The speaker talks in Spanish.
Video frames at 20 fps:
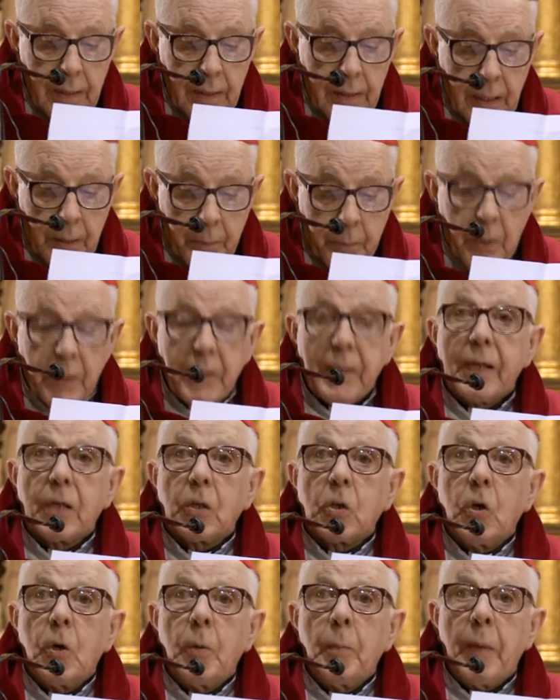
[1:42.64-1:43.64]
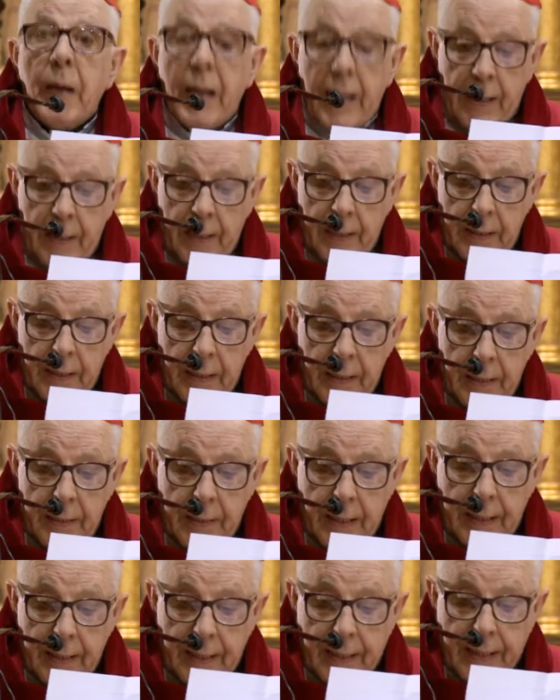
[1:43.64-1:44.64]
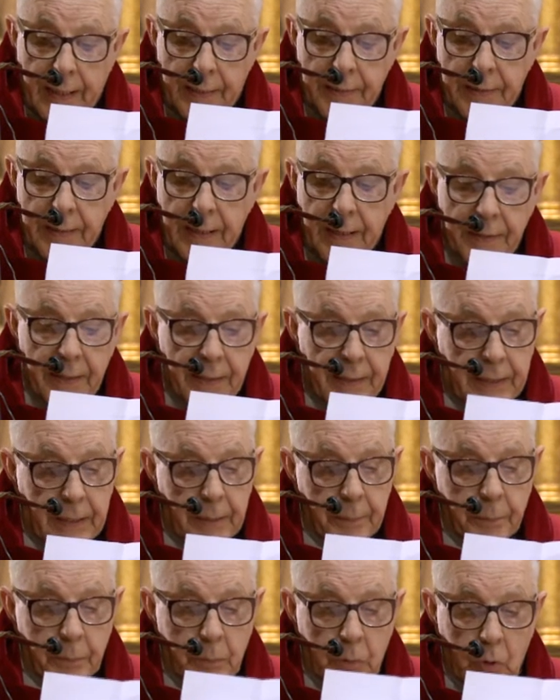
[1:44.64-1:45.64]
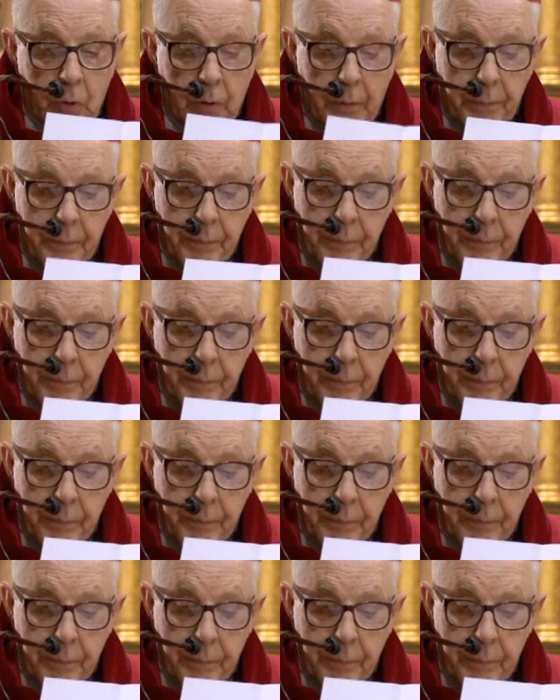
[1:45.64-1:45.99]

después de Roma y de Alejandría de Egipto.